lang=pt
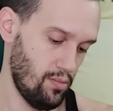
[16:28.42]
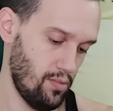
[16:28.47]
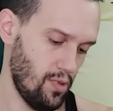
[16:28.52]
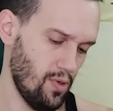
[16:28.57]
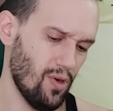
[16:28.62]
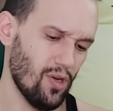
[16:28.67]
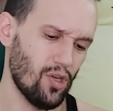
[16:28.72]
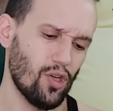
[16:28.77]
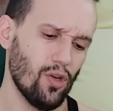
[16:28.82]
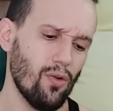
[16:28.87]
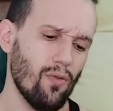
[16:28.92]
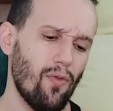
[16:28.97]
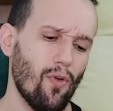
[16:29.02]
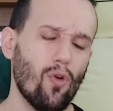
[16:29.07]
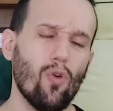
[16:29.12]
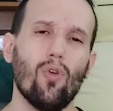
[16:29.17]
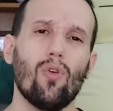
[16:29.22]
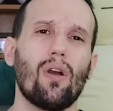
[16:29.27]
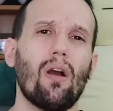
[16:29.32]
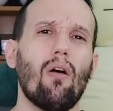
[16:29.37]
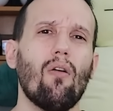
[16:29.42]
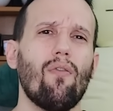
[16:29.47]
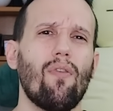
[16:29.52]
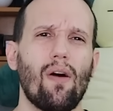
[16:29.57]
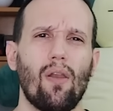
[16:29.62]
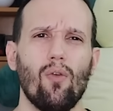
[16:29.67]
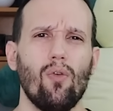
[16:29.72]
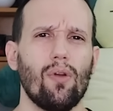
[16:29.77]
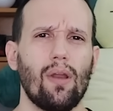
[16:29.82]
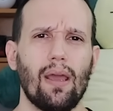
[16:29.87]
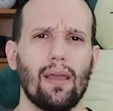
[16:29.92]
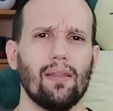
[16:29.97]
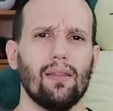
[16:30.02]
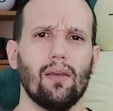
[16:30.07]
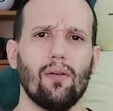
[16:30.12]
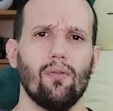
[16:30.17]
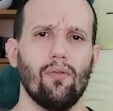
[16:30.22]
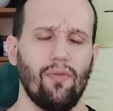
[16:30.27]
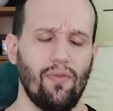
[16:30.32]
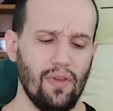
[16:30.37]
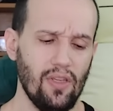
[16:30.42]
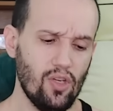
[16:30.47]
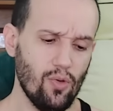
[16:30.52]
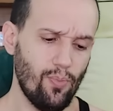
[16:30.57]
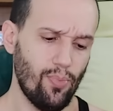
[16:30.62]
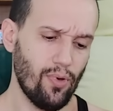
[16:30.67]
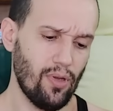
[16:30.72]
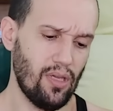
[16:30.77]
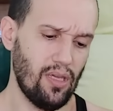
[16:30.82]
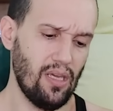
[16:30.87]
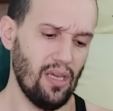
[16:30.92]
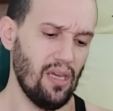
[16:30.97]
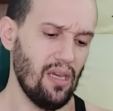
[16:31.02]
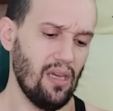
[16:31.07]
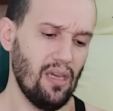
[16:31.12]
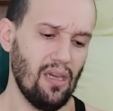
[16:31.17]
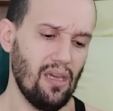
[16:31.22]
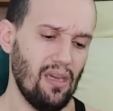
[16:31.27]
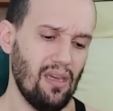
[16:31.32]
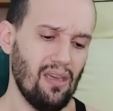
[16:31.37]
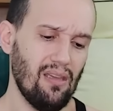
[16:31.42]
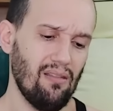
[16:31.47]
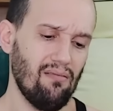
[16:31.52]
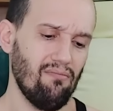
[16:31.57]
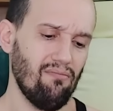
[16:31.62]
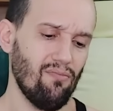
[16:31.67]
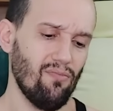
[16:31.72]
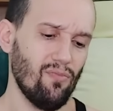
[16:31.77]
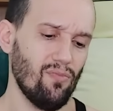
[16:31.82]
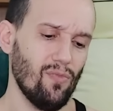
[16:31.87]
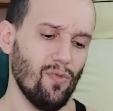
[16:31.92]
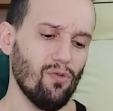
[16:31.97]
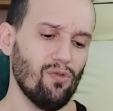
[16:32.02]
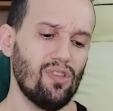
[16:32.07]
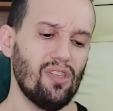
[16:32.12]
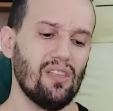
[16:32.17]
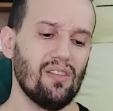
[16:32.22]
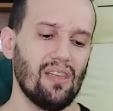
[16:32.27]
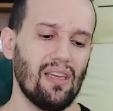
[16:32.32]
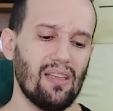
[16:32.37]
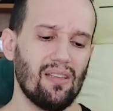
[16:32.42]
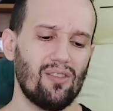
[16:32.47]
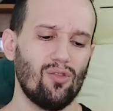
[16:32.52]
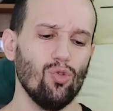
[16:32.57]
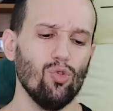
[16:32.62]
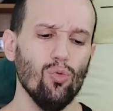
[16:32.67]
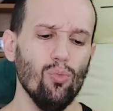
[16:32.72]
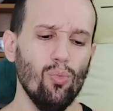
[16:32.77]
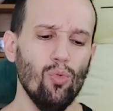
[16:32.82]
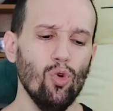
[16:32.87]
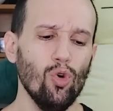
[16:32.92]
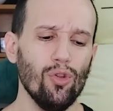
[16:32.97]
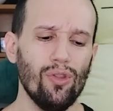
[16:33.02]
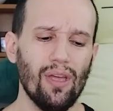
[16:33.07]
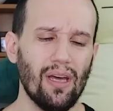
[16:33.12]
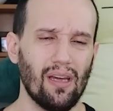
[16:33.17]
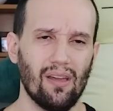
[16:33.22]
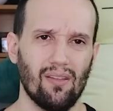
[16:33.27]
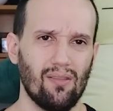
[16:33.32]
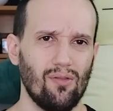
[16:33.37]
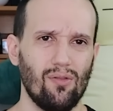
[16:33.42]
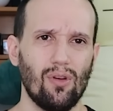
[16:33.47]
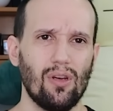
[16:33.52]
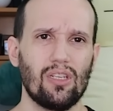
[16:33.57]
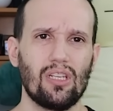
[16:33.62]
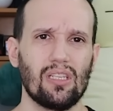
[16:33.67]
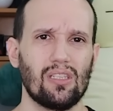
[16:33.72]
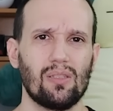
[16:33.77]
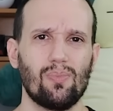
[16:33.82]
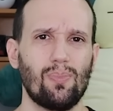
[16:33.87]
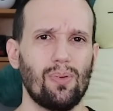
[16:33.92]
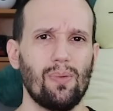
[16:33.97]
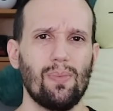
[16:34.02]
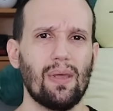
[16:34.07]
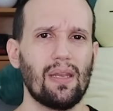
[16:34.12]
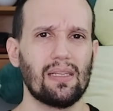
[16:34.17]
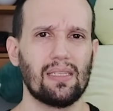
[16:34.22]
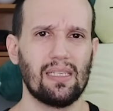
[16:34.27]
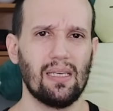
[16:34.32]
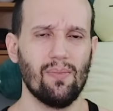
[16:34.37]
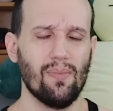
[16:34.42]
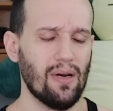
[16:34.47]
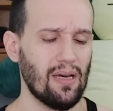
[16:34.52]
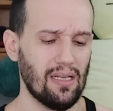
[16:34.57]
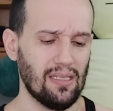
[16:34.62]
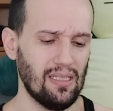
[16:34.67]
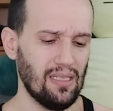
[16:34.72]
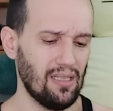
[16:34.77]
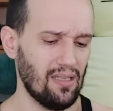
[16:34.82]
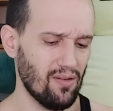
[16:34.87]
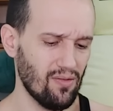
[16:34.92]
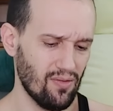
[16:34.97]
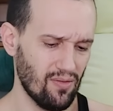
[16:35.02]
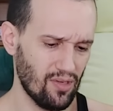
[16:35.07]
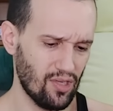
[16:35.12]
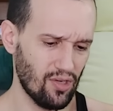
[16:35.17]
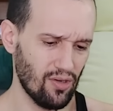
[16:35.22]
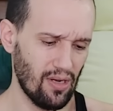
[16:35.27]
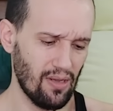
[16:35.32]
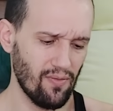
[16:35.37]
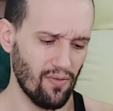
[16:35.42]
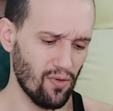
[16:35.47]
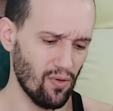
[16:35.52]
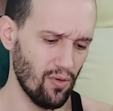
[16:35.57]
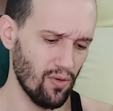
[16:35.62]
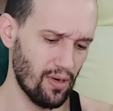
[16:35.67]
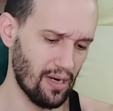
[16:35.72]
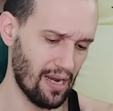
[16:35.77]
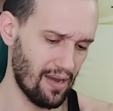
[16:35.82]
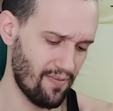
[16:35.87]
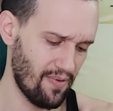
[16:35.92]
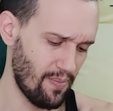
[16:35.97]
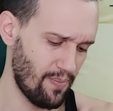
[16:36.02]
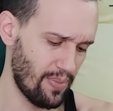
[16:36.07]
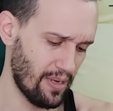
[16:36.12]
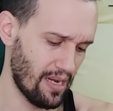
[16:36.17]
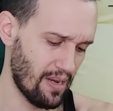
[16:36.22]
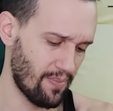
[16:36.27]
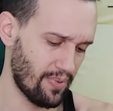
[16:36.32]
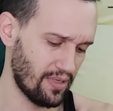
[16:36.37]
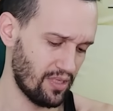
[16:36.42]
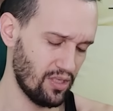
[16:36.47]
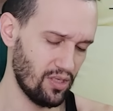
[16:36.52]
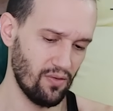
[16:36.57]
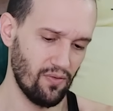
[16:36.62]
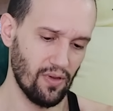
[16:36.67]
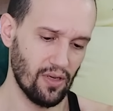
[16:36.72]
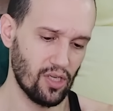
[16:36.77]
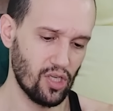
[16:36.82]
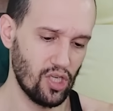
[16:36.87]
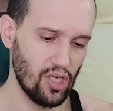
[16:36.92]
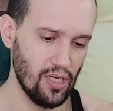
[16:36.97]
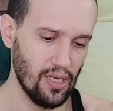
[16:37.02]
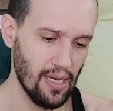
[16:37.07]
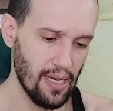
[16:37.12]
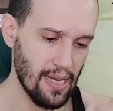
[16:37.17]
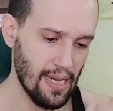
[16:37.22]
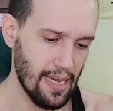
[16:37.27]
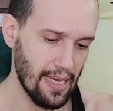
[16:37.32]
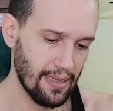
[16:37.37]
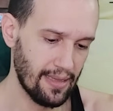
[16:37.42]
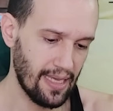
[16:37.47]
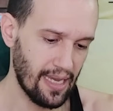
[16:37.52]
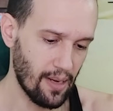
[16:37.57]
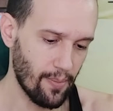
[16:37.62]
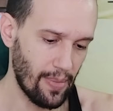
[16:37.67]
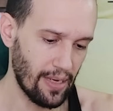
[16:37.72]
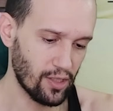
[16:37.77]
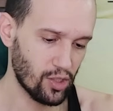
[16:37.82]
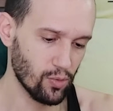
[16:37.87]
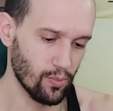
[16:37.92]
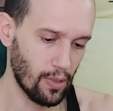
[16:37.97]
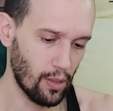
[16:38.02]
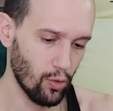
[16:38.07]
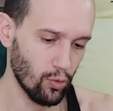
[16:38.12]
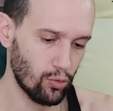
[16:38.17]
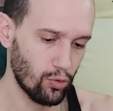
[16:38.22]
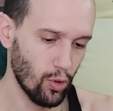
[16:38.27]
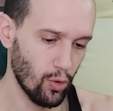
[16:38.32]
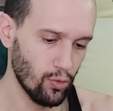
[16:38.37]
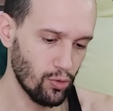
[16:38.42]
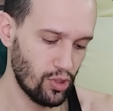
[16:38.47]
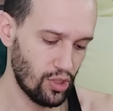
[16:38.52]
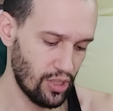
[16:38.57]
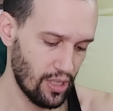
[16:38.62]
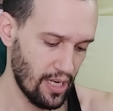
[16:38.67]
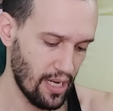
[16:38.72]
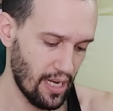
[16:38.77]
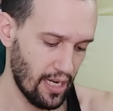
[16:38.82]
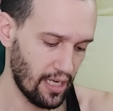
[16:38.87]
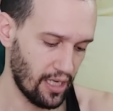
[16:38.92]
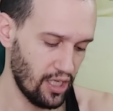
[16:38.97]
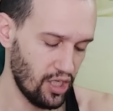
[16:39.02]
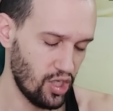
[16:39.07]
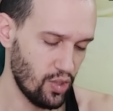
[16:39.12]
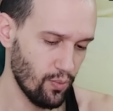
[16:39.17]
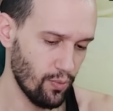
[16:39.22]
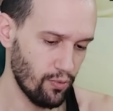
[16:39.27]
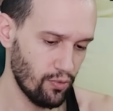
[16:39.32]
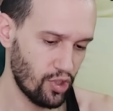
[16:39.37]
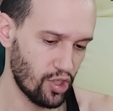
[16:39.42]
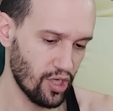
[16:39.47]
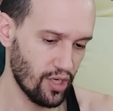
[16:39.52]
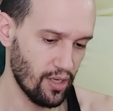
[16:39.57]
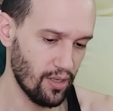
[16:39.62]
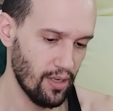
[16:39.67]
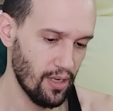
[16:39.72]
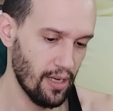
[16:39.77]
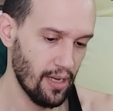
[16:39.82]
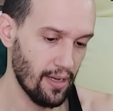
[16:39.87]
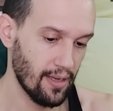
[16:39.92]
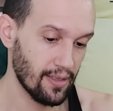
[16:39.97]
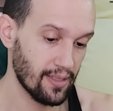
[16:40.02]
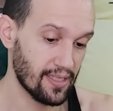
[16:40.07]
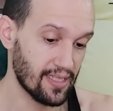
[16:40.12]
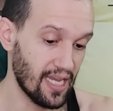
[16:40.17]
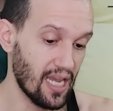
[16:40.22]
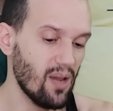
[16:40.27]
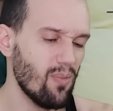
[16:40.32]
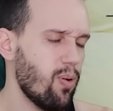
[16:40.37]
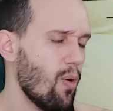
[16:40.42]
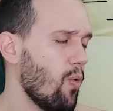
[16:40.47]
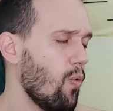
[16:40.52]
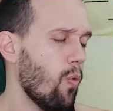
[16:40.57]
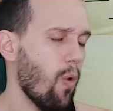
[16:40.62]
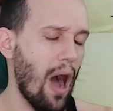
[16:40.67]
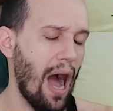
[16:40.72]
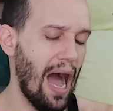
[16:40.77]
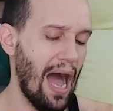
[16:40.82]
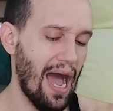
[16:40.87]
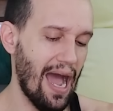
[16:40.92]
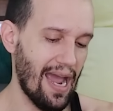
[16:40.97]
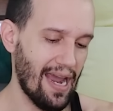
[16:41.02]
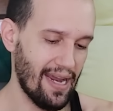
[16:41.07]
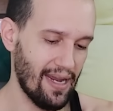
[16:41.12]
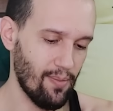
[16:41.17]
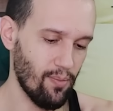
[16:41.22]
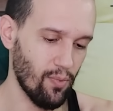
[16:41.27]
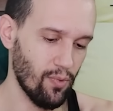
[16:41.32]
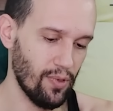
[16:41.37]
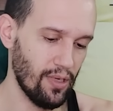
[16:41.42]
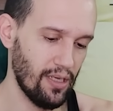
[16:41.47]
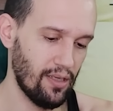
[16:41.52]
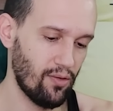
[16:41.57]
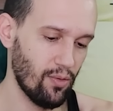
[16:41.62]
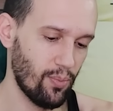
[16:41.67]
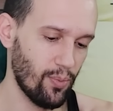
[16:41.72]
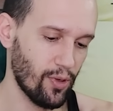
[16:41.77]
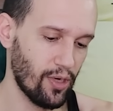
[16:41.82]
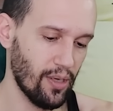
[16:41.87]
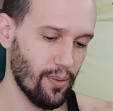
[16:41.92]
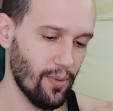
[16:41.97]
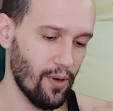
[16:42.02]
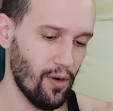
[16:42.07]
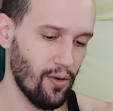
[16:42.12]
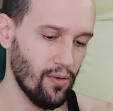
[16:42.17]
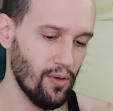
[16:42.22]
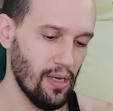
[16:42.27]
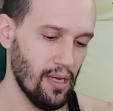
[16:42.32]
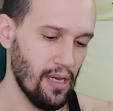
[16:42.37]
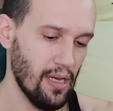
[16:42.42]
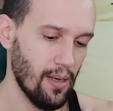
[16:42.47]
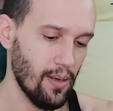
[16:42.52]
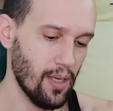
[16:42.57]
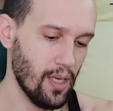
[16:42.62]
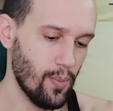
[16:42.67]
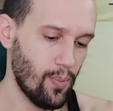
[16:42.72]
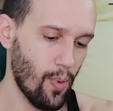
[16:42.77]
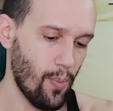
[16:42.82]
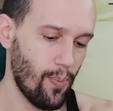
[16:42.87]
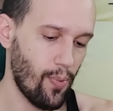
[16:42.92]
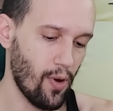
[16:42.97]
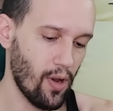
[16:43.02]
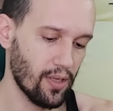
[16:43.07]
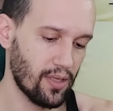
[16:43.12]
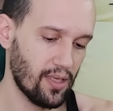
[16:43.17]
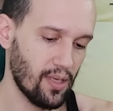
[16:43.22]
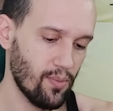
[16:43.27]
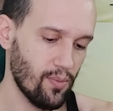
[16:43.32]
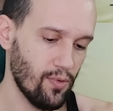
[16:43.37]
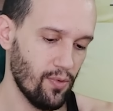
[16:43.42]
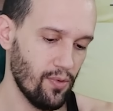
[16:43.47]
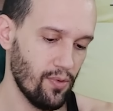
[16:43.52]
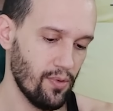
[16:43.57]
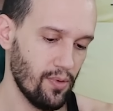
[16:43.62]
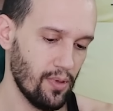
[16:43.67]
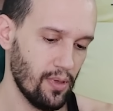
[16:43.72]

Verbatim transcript: Eu acho que eu não vou colocar o valor ainda no vídeo porque se, é, tudo muda durante as primeiras semanas, então eu acho que eu nem vou colocar. Vai pegar para se divertir. Tenha mais uma: Low Toad, Hitmonchan, Sableye, bonito Pokémon, Hipopótamo.